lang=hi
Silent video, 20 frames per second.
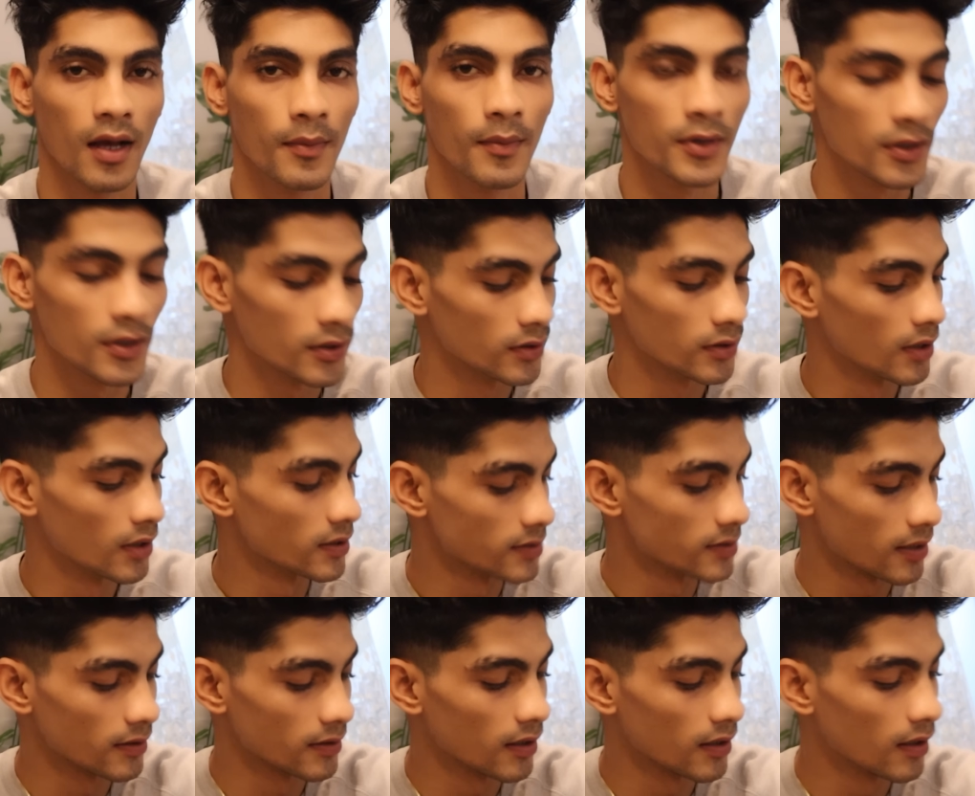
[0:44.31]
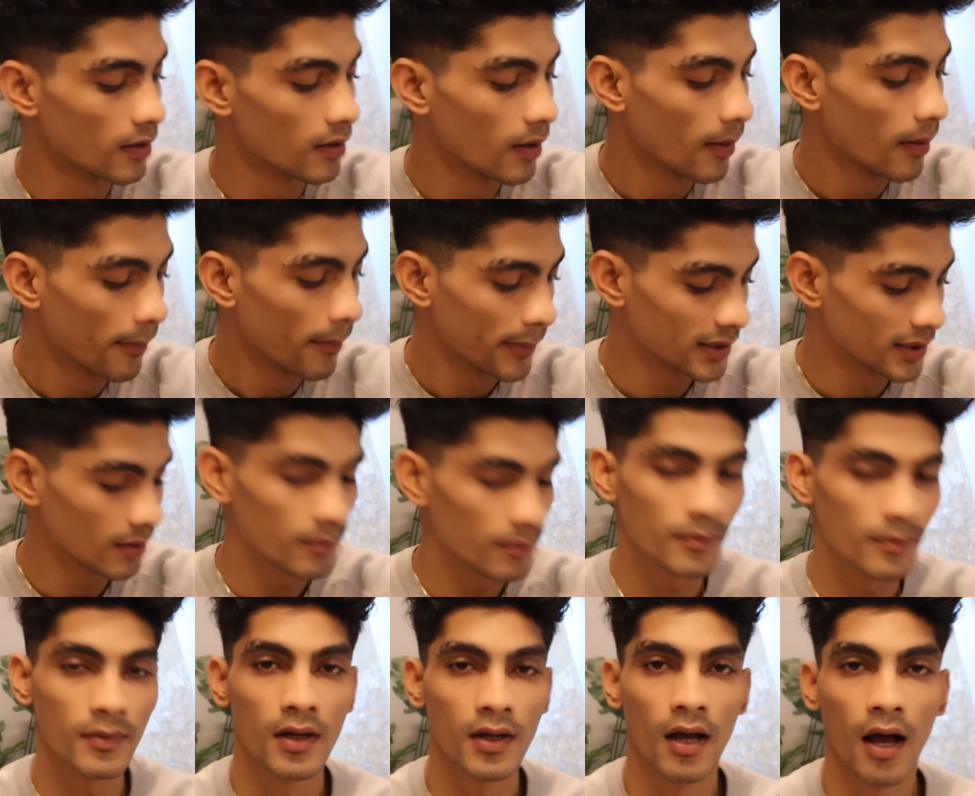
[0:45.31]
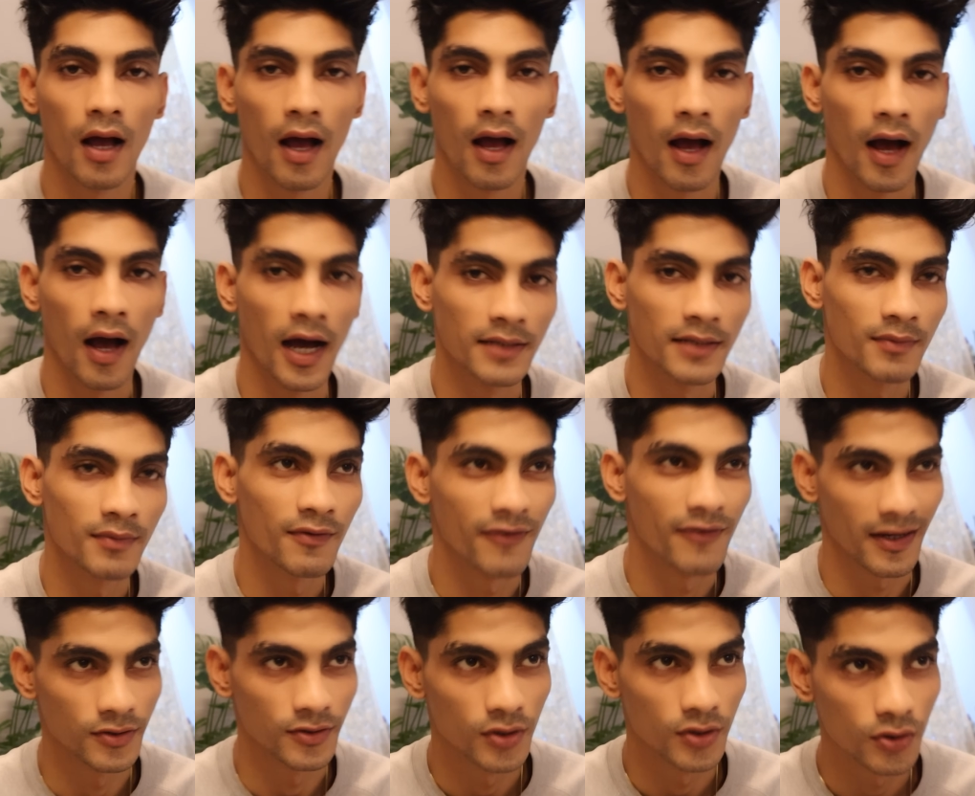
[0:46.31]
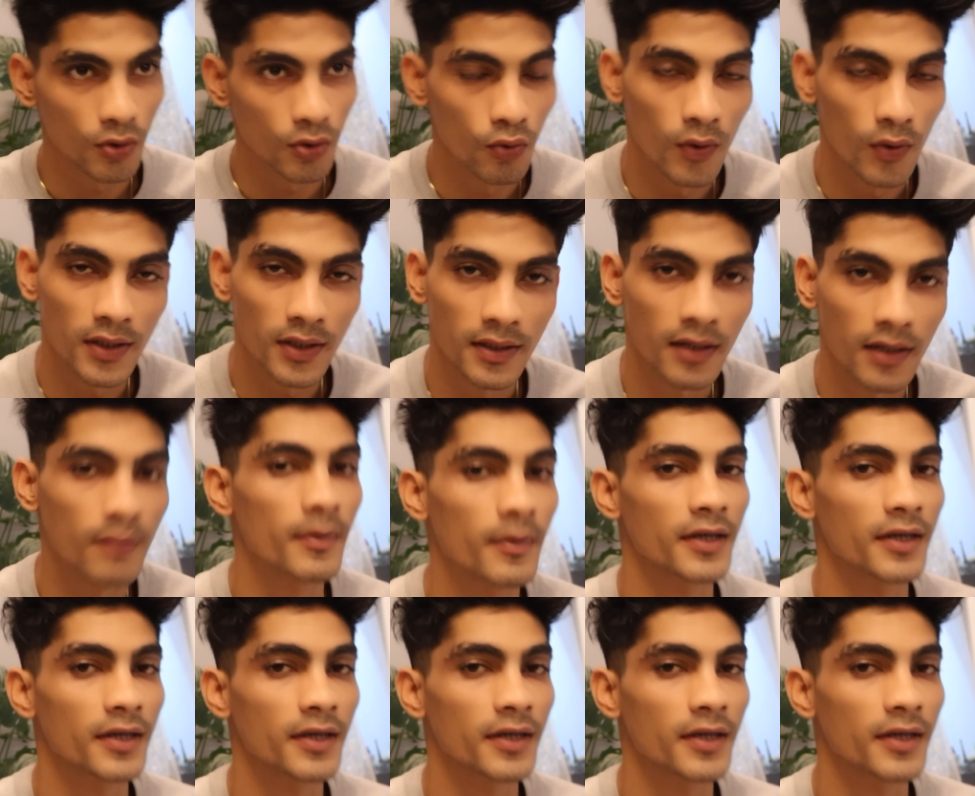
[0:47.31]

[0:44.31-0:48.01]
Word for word: अभी इतना ज़्यादा मतलब हाथ में फ्रैक्चर तो हुआ था